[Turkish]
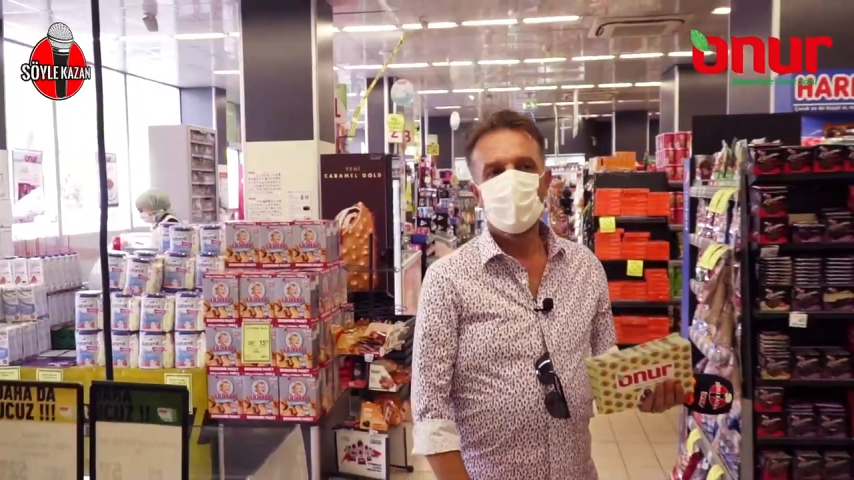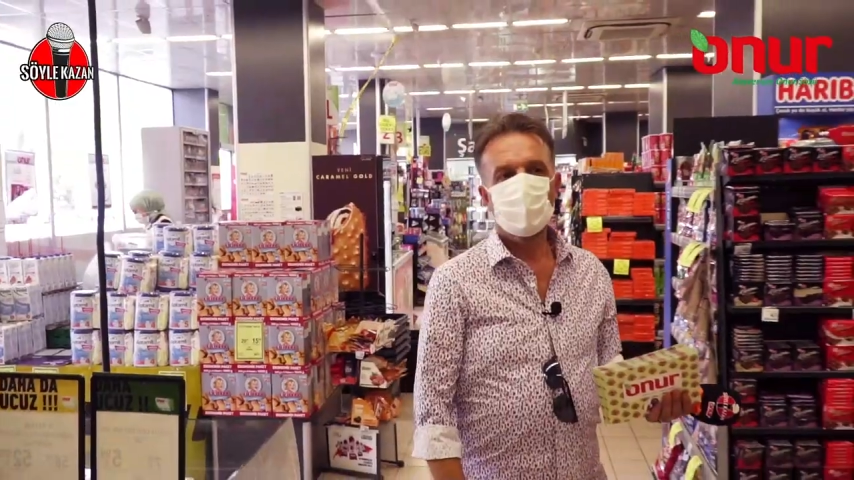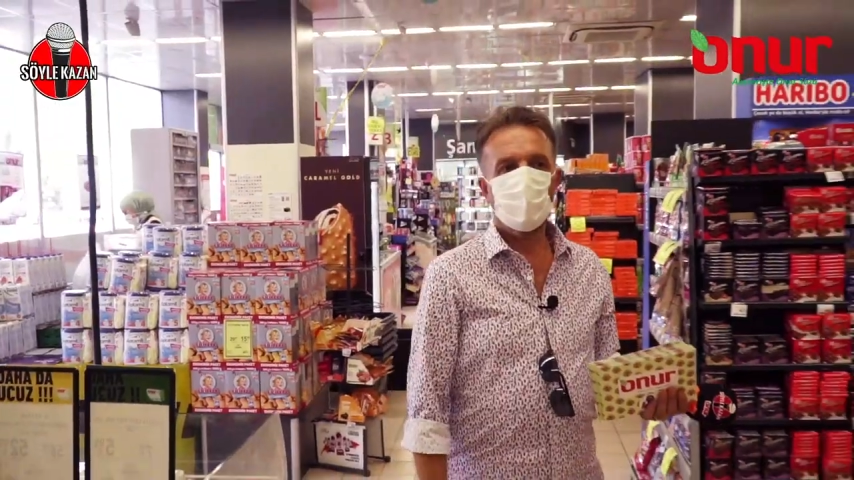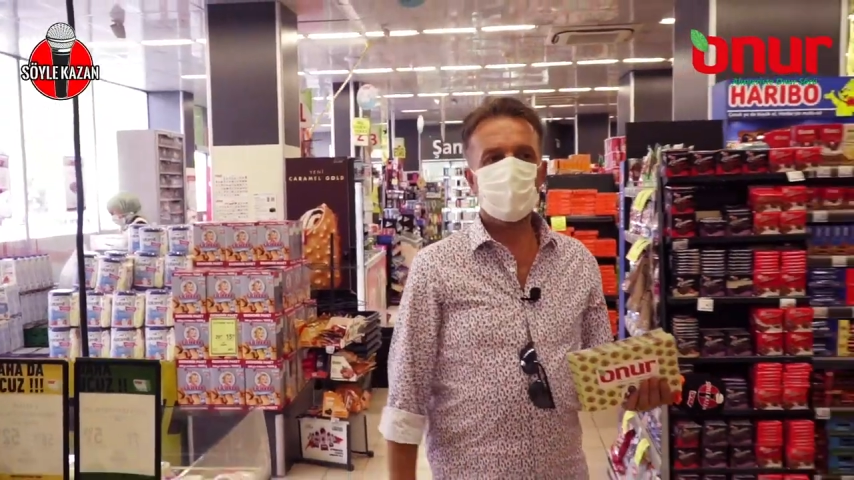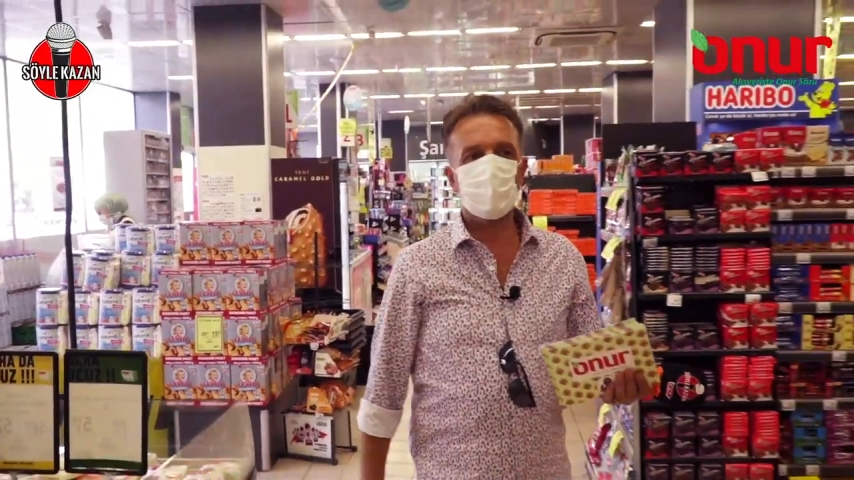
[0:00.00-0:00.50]

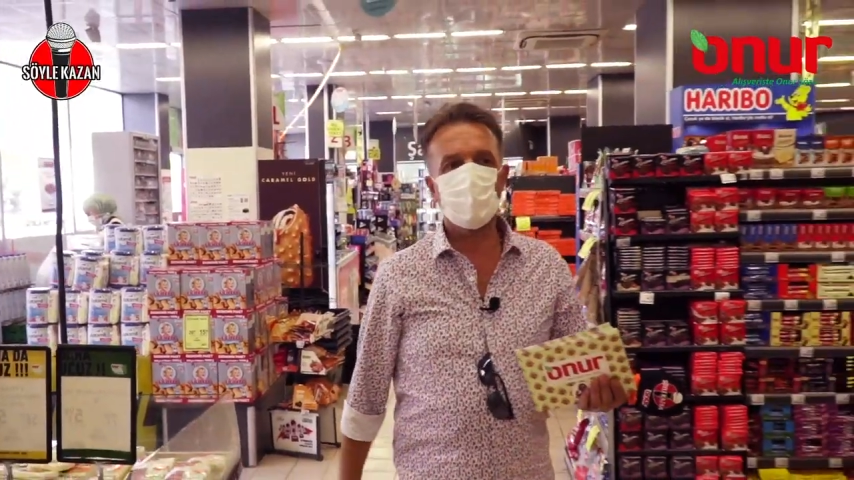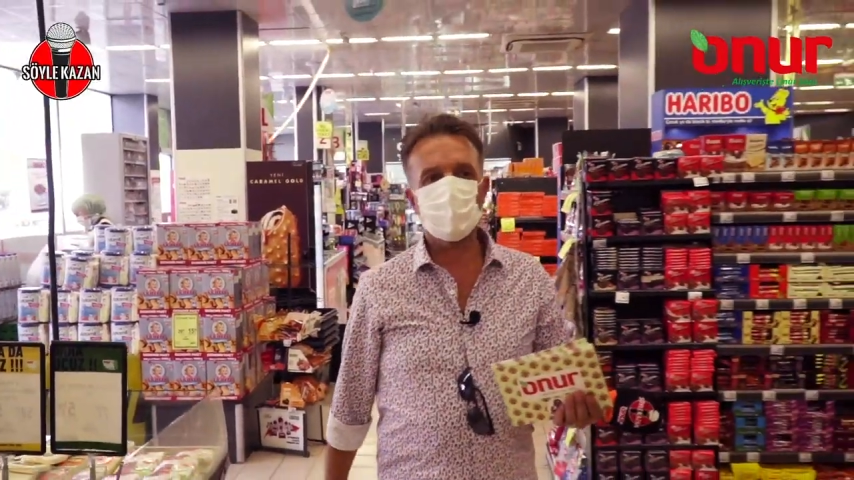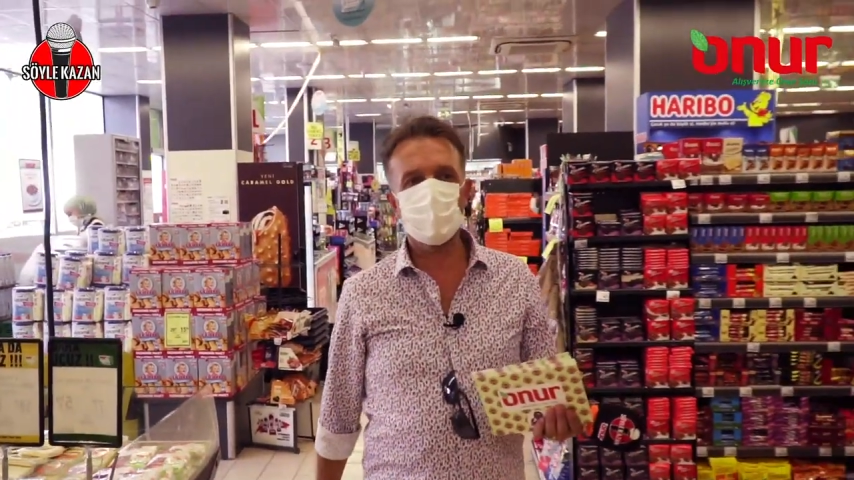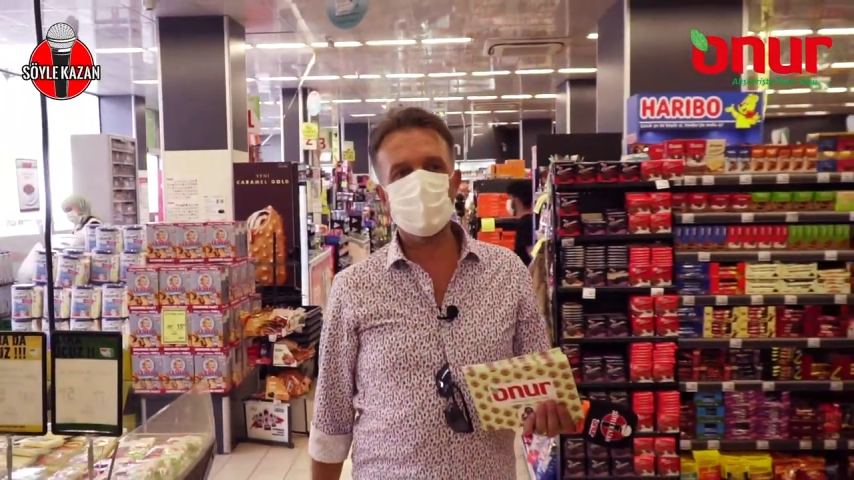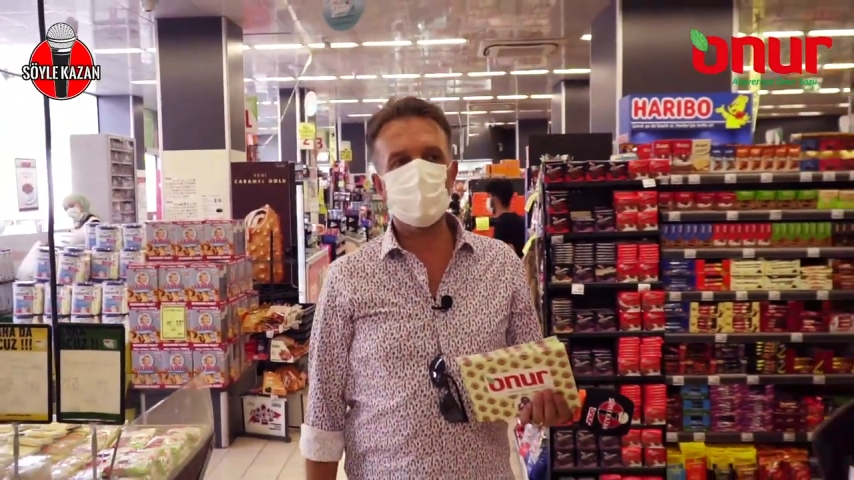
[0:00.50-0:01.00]
Bağcılar
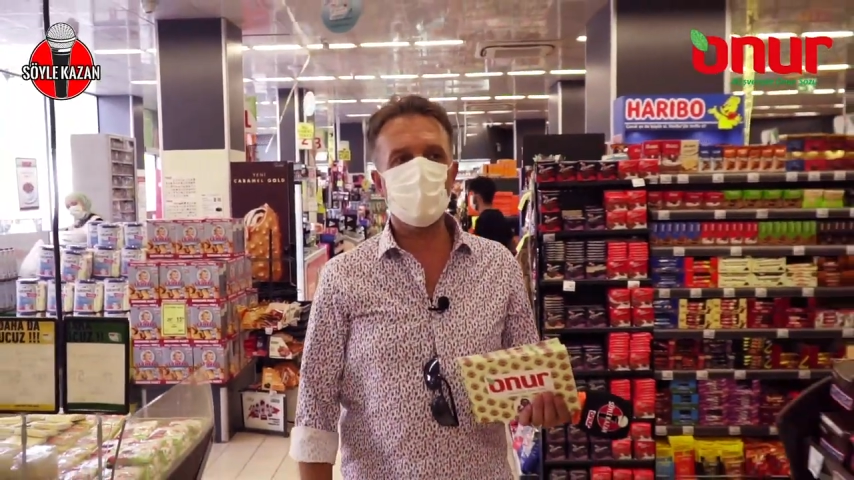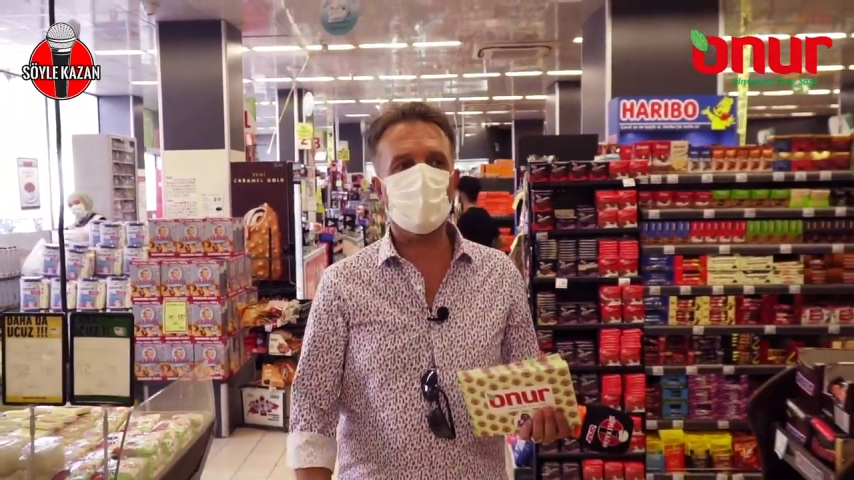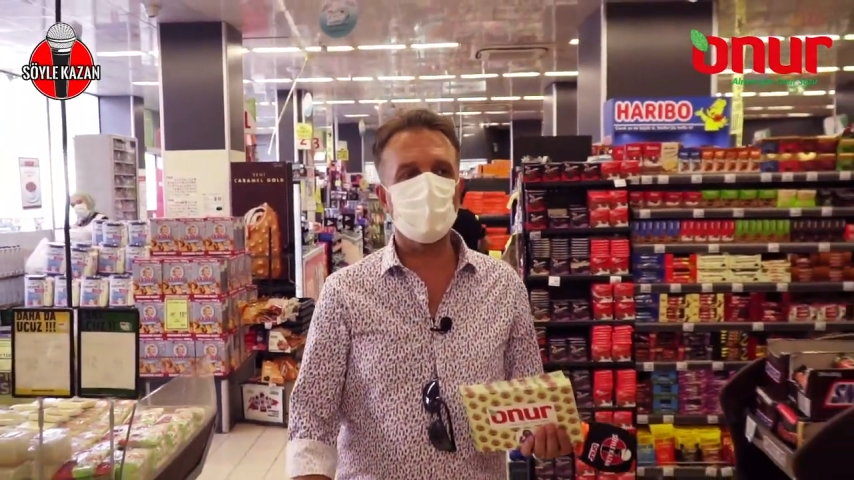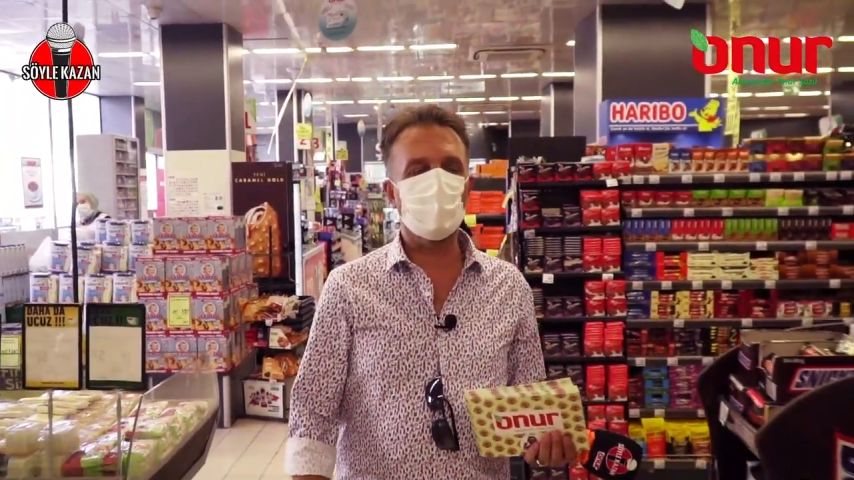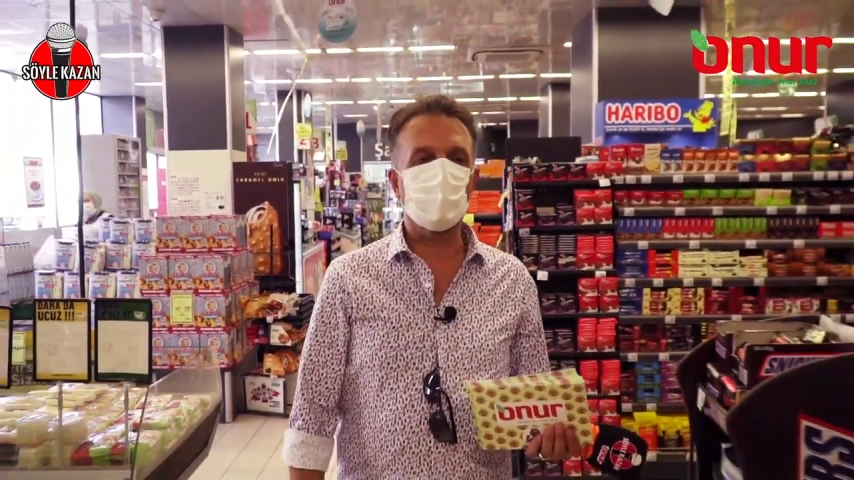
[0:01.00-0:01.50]
Fevzi
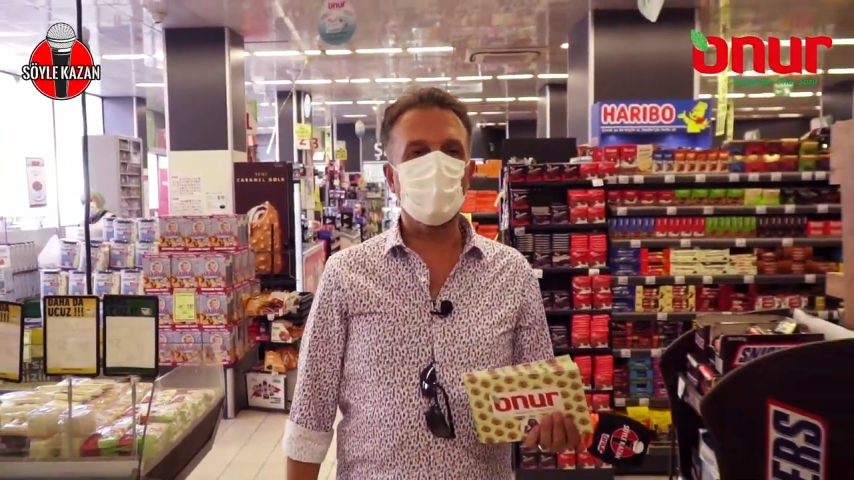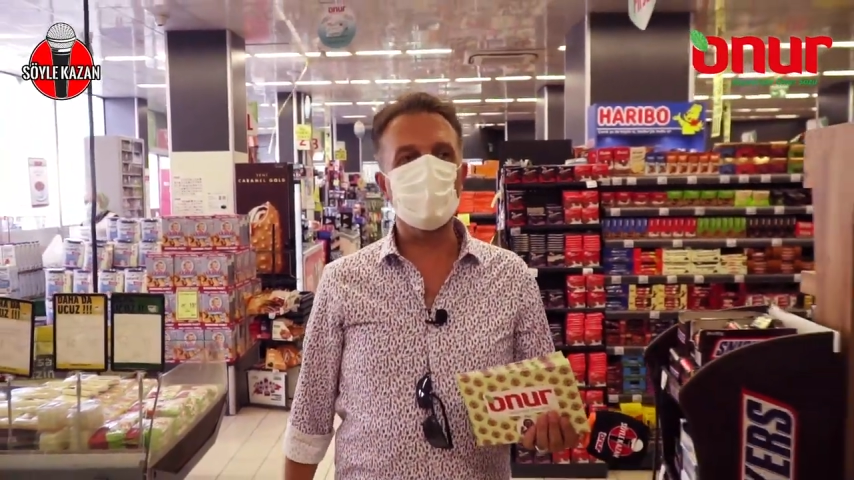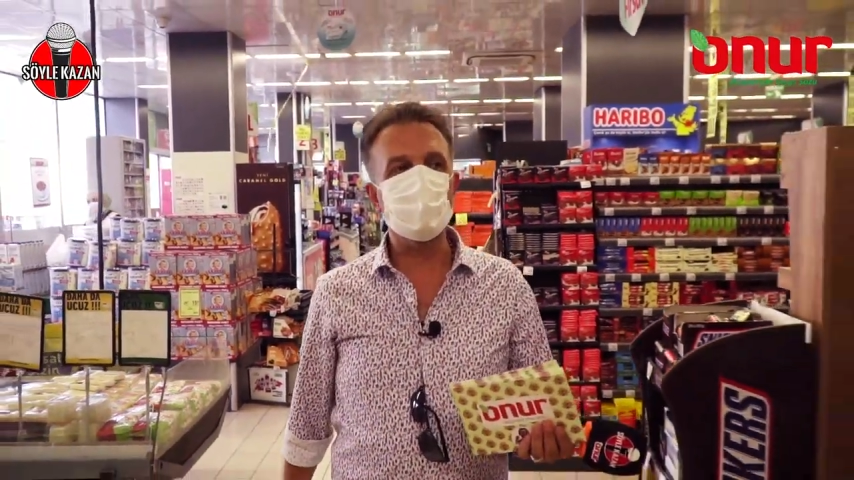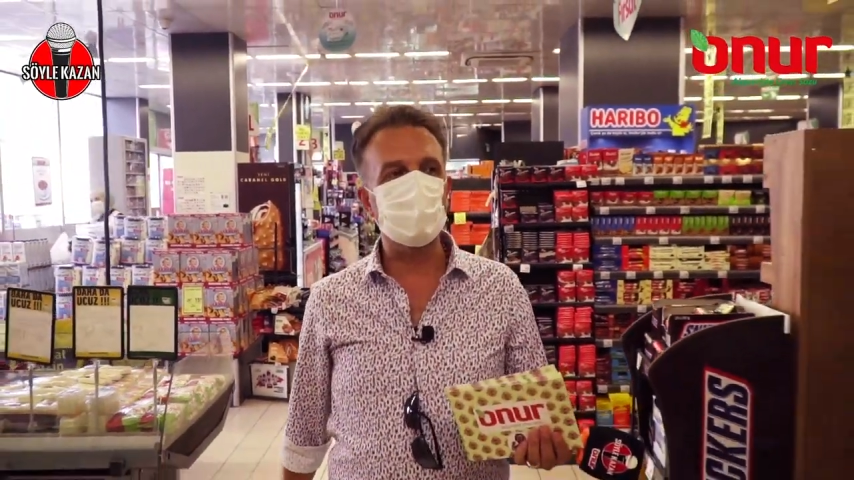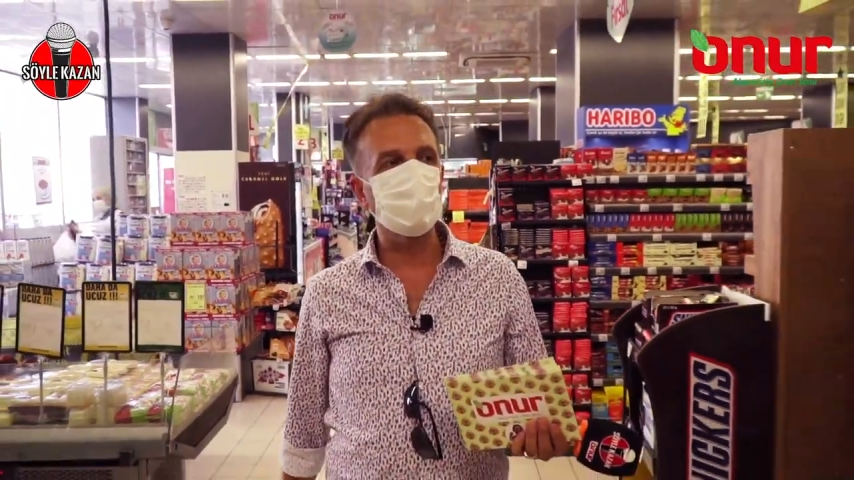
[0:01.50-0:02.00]
Çakmak
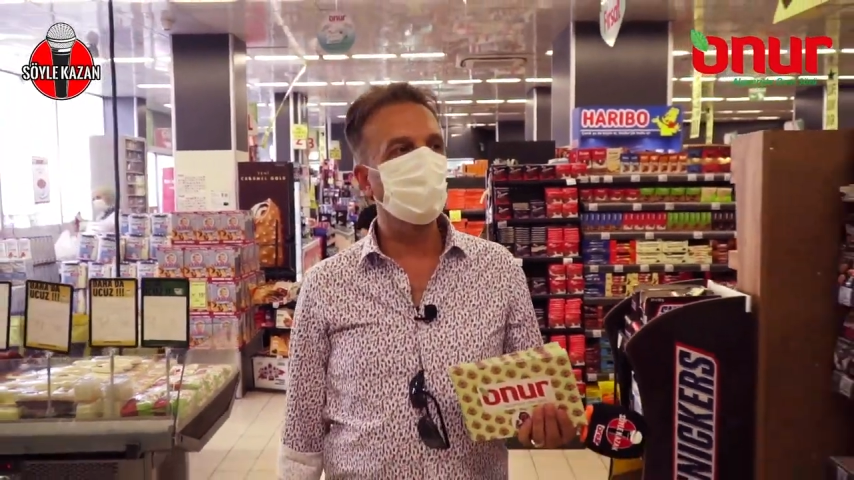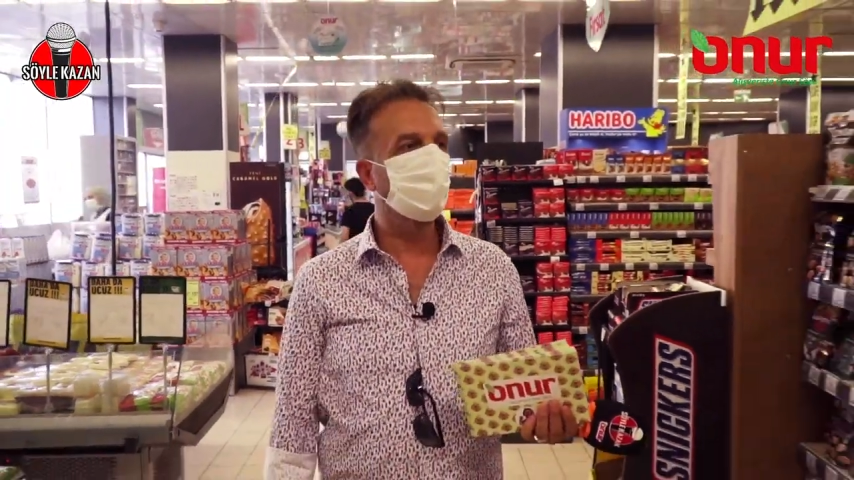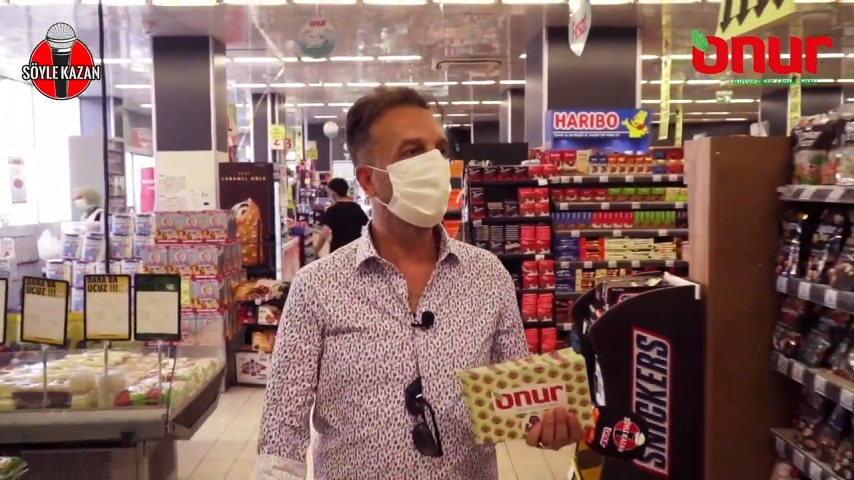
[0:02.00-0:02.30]
Mahallesi.